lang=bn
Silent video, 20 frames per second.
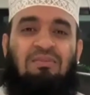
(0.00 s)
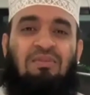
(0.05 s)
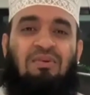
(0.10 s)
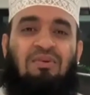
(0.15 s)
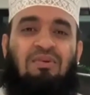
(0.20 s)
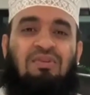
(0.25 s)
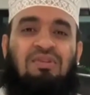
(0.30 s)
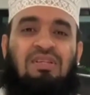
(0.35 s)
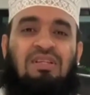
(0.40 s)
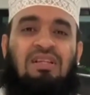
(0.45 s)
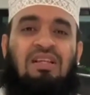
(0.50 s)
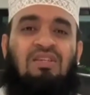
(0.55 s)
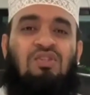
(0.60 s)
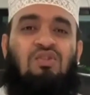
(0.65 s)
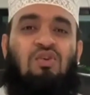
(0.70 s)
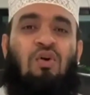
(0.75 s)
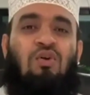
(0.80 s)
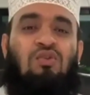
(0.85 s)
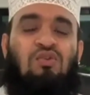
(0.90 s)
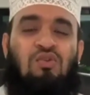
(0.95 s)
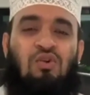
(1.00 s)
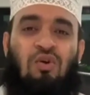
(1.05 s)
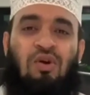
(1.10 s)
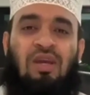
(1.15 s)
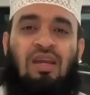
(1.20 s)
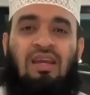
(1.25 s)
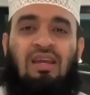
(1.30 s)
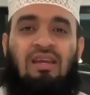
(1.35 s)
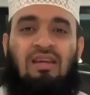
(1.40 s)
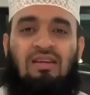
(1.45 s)
বরং যেটা
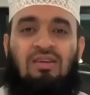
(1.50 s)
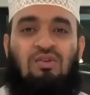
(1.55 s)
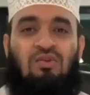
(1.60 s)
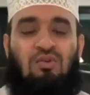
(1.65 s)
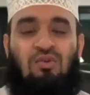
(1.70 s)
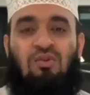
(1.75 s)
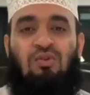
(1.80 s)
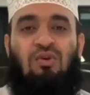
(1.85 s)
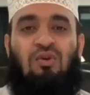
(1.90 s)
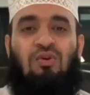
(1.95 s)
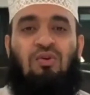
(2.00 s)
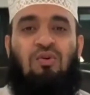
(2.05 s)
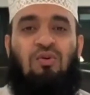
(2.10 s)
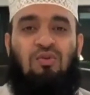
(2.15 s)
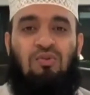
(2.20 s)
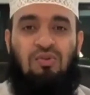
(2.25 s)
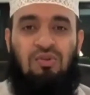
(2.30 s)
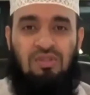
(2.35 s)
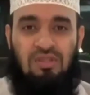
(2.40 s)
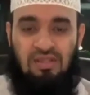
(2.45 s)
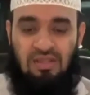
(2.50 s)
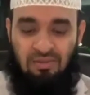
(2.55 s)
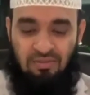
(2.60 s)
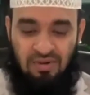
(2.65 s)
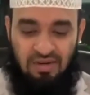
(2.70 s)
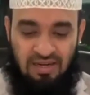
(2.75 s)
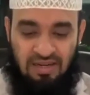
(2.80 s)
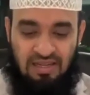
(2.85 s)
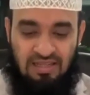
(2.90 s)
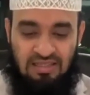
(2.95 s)
চকচকে সুন্দর নোট যেটা
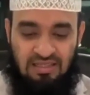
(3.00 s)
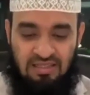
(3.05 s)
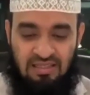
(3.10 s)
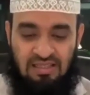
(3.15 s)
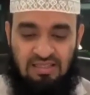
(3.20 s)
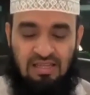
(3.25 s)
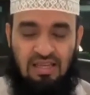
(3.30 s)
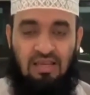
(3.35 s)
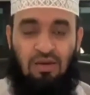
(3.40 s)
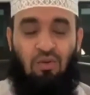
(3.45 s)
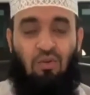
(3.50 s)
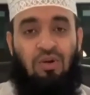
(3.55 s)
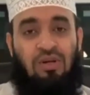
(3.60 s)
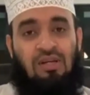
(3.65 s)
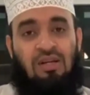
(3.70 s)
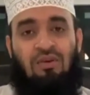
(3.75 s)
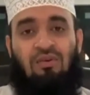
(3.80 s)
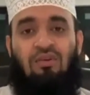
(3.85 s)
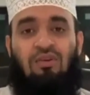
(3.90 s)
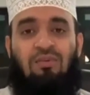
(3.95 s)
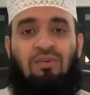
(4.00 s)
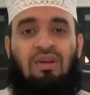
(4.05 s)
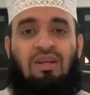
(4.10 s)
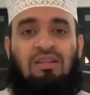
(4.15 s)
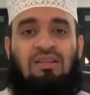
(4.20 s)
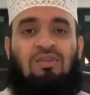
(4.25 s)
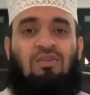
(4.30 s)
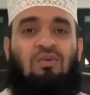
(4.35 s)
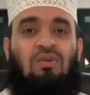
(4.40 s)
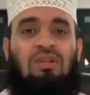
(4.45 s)
আমরা রেখে দিতে চাই ওইটা গরিবের
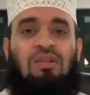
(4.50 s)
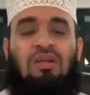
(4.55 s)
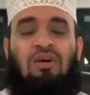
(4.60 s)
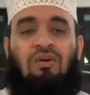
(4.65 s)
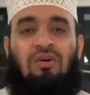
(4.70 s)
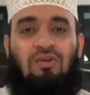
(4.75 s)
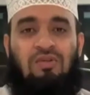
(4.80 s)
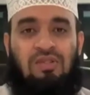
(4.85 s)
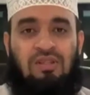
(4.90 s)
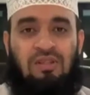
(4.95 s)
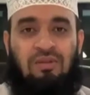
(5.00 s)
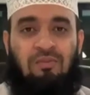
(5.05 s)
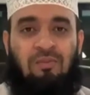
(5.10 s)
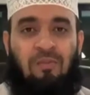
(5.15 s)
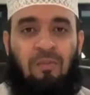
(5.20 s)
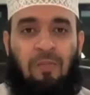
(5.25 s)
হাতে তুলে দেওয়া উচিত